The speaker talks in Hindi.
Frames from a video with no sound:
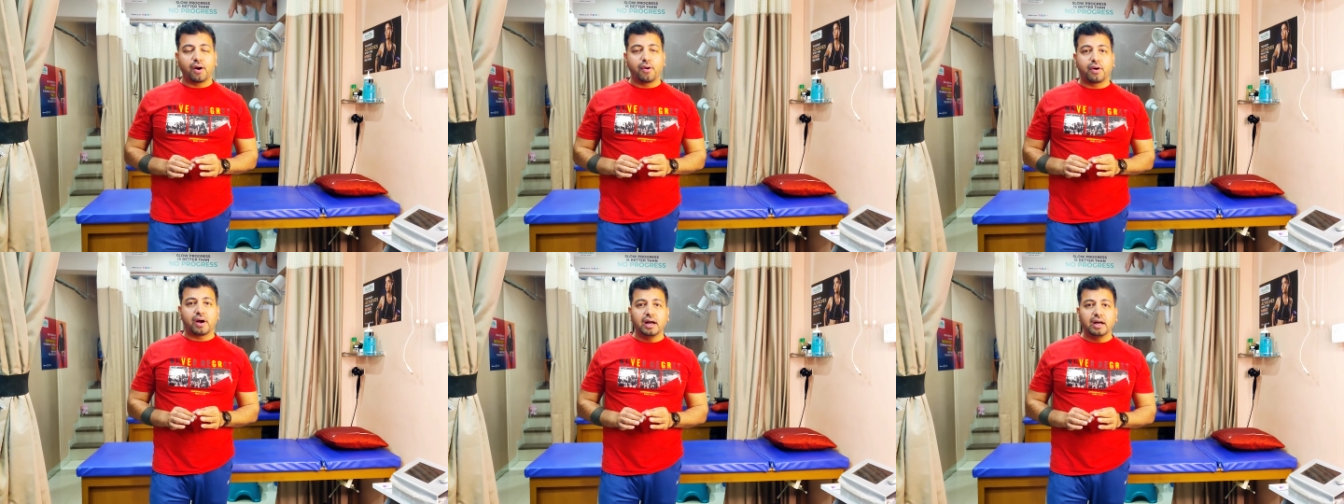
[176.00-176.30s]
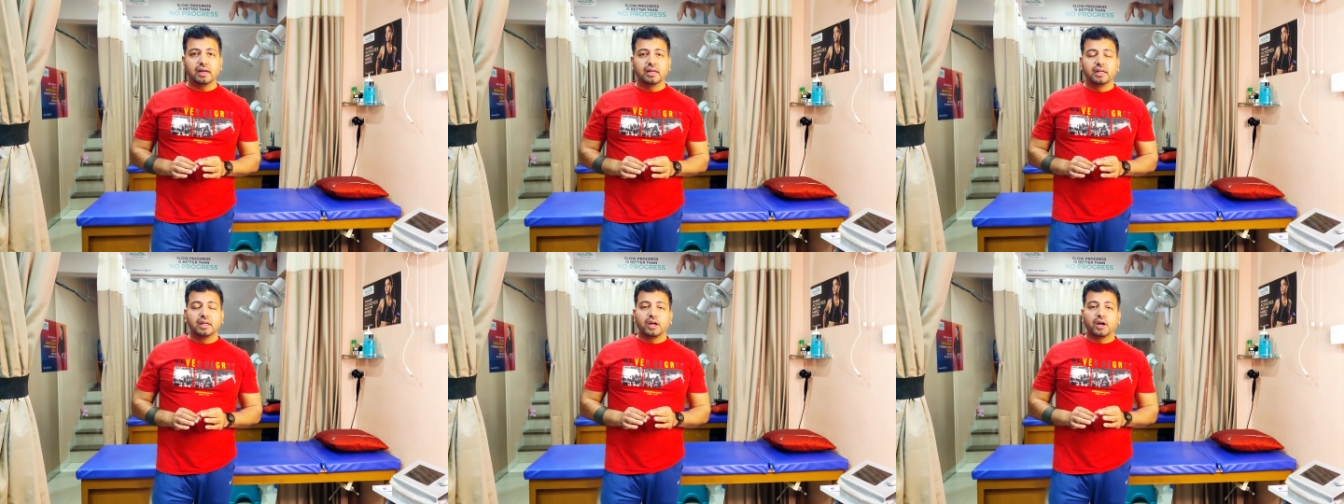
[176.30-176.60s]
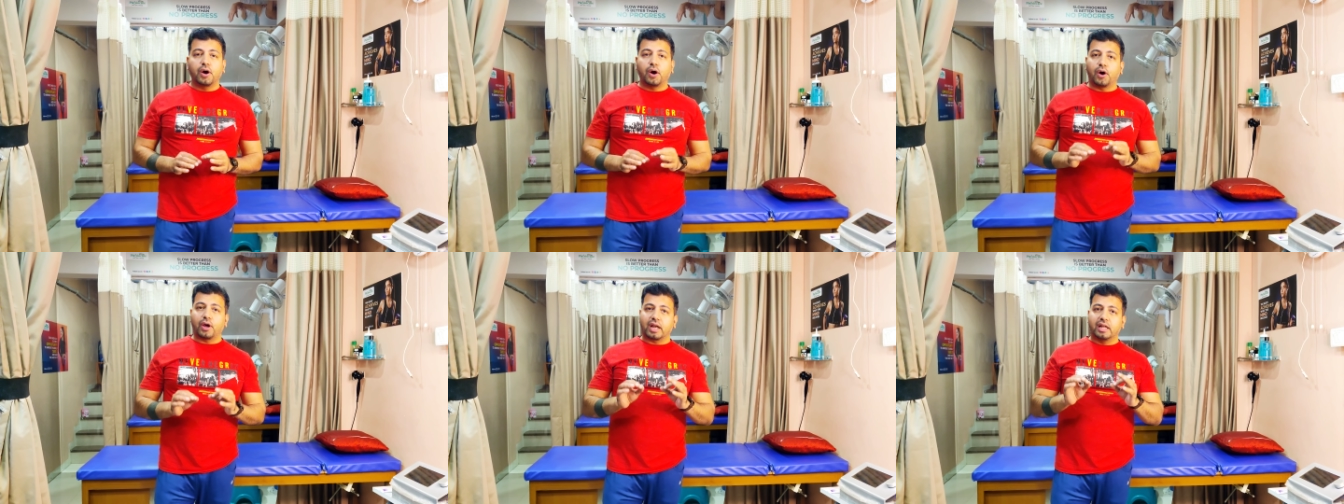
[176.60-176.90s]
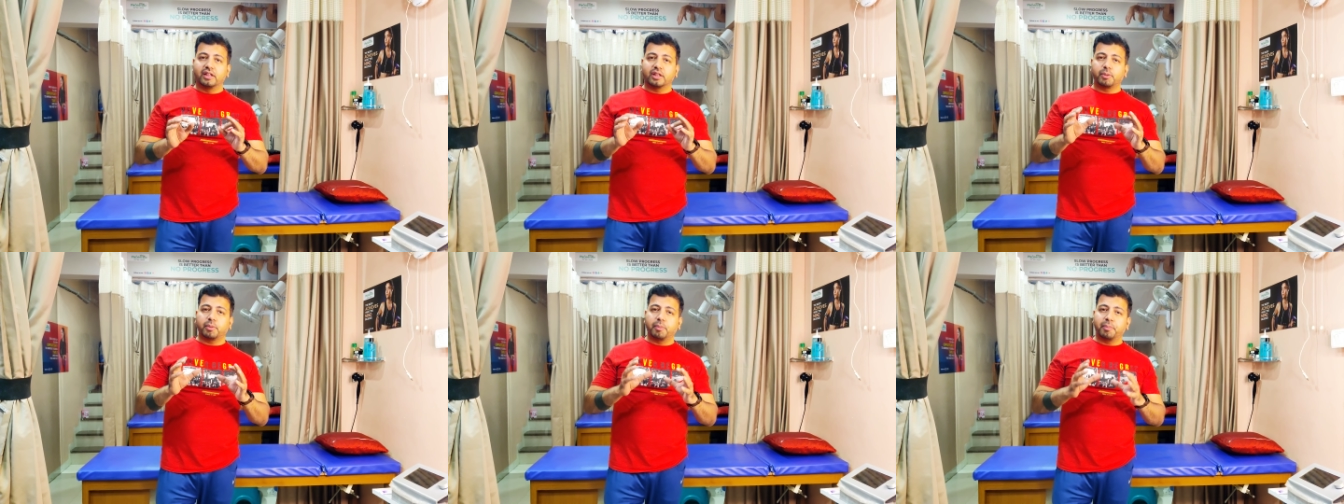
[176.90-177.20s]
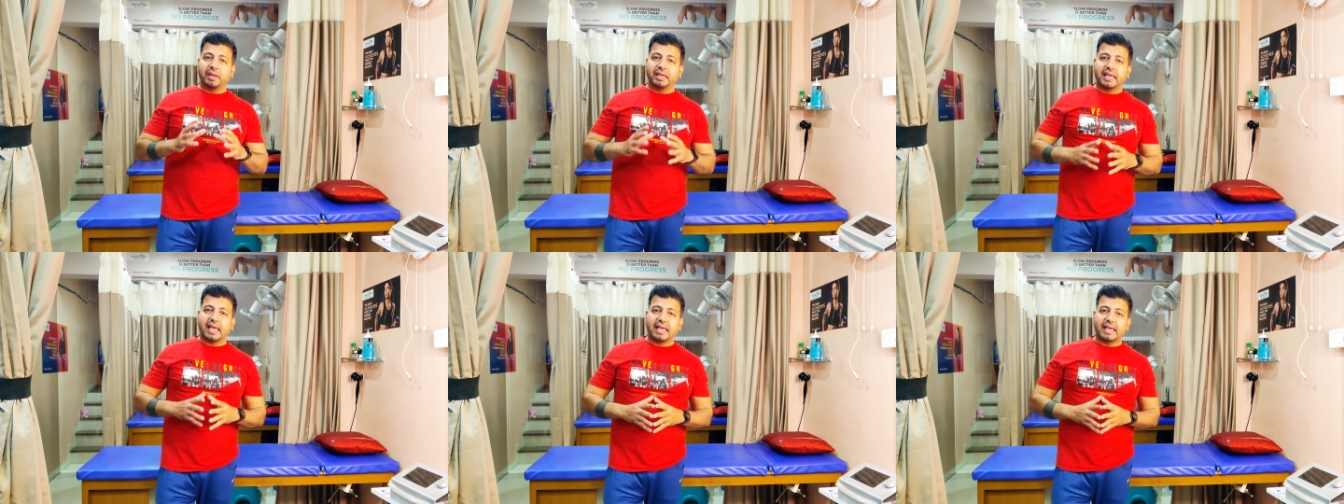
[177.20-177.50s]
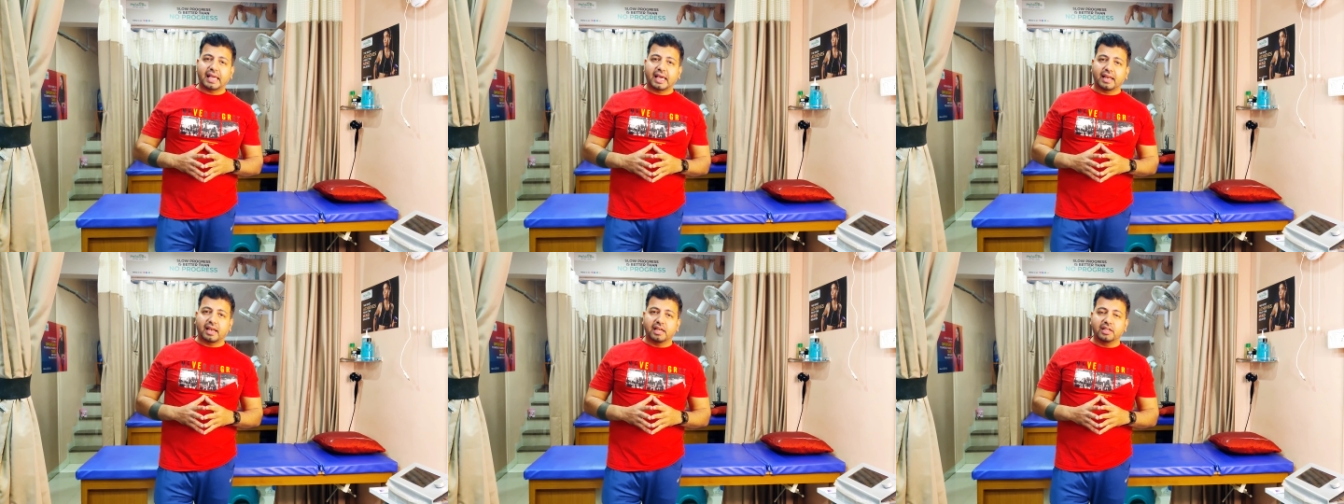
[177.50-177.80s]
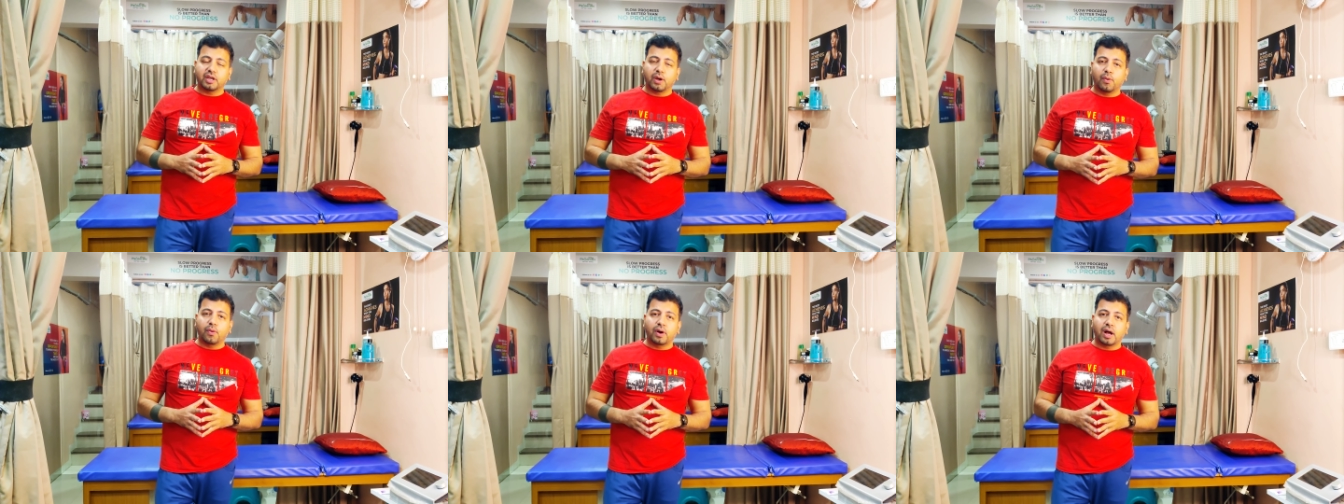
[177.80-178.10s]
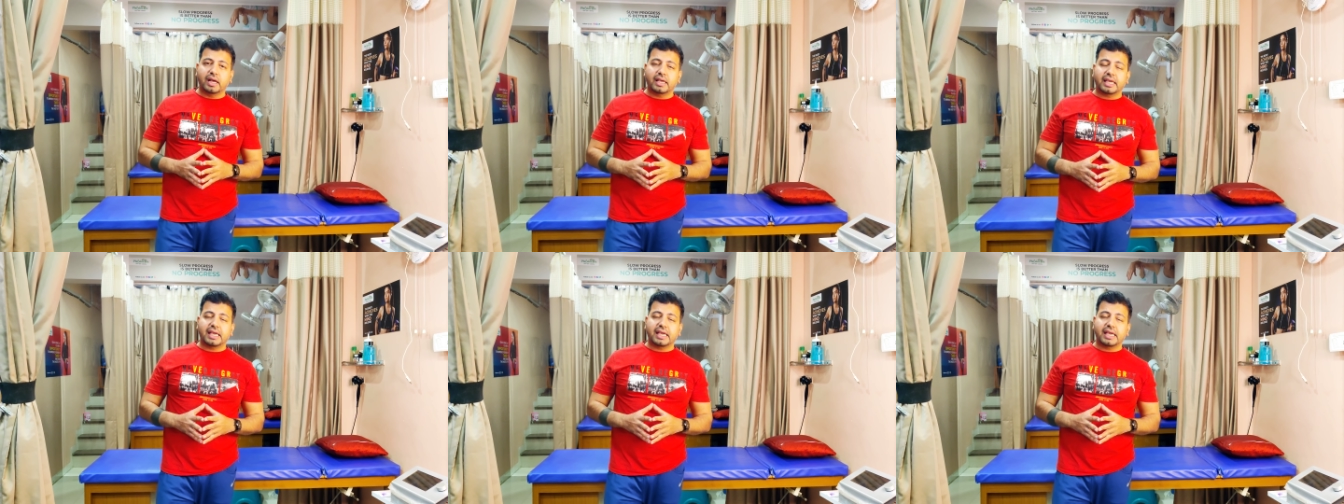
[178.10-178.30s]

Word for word: होगा और अंत में मैं यही कहना चाहूंगा